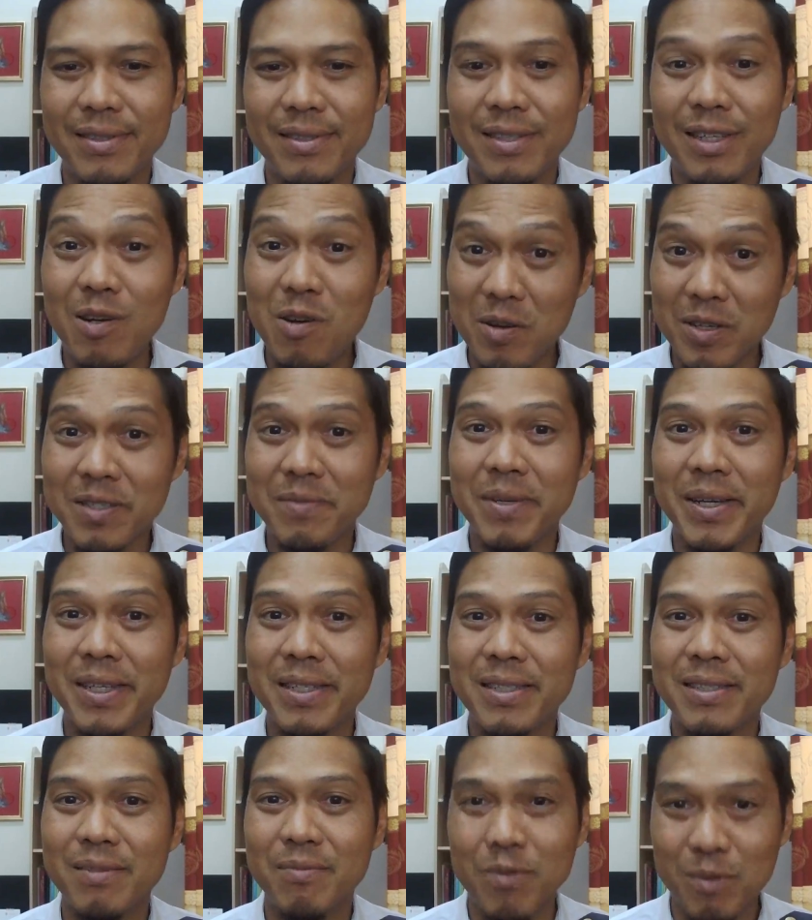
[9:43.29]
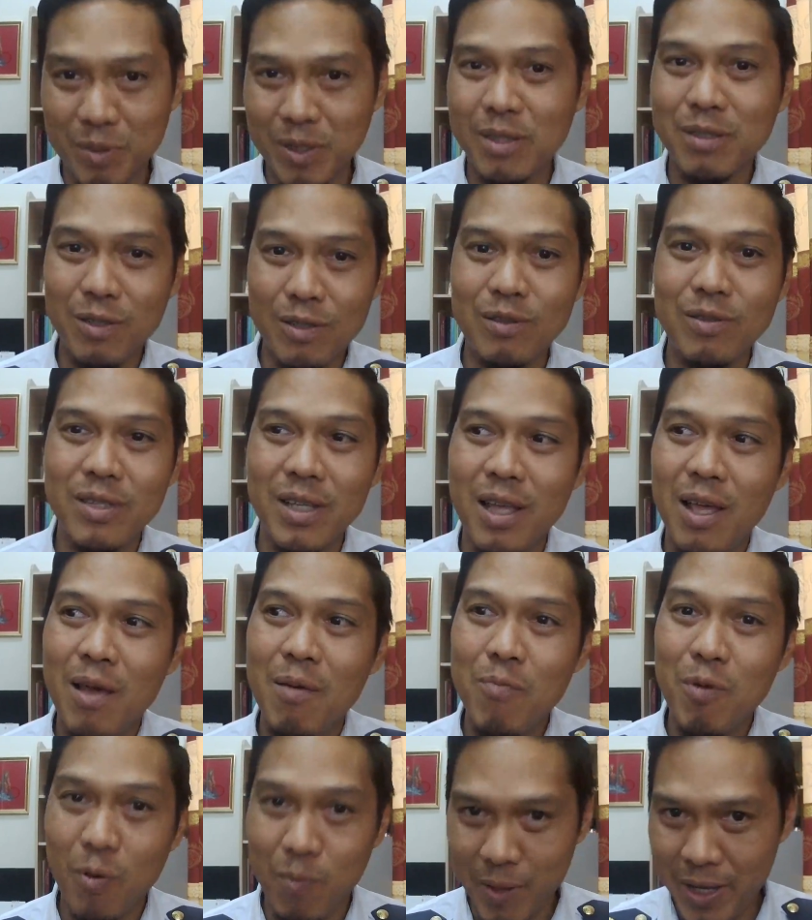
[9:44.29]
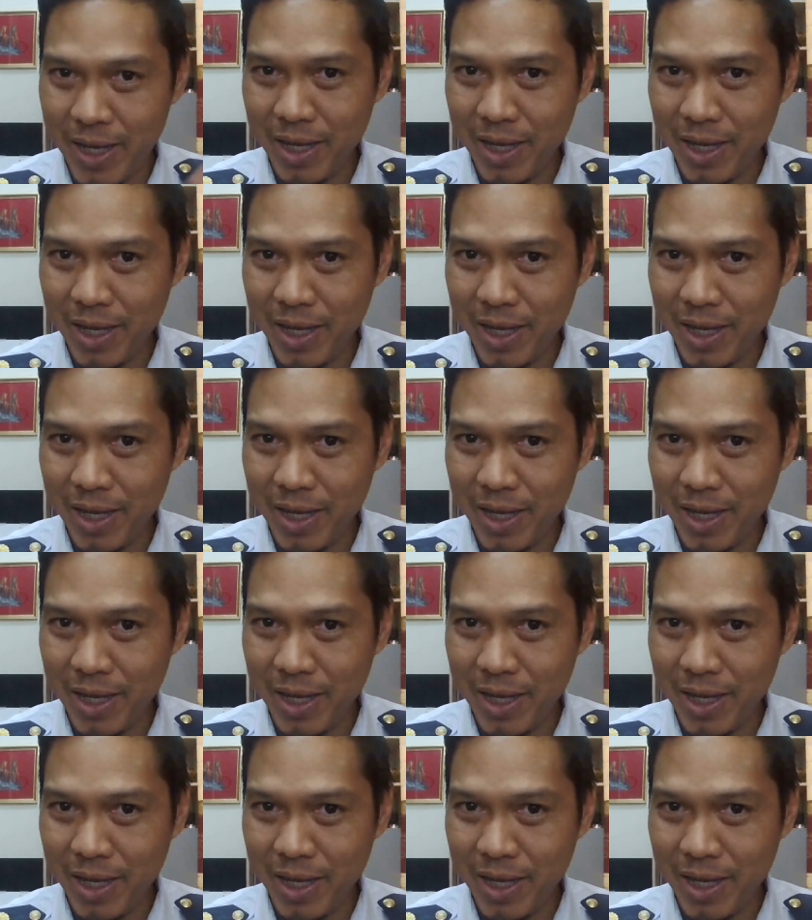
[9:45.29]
นึกออกใช่ไหม ผมจะ ผม